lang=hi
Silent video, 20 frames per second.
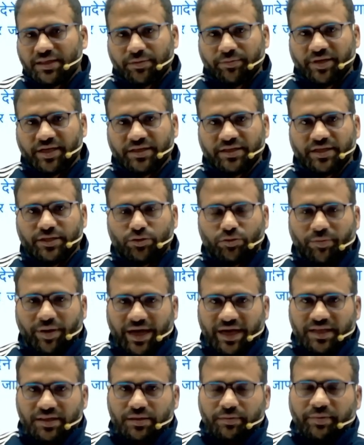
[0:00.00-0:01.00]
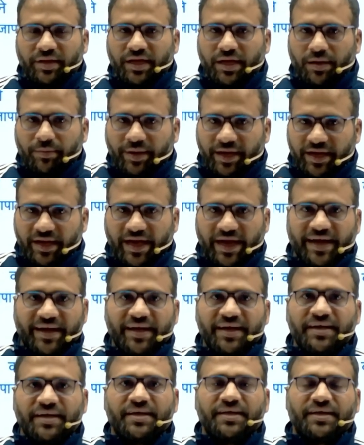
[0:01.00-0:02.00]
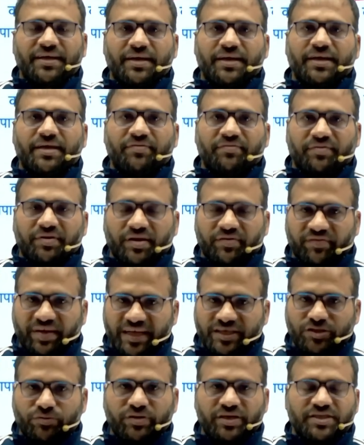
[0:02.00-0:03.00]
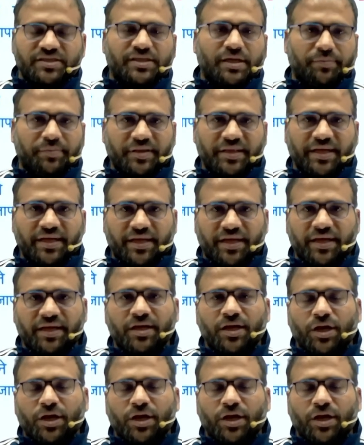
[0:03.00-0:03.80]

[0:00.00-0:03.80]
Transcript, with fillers: में रहते हैं तो भारत में हमारी आइडेंटिटी के लिए वैश्विक स्तर पर देखें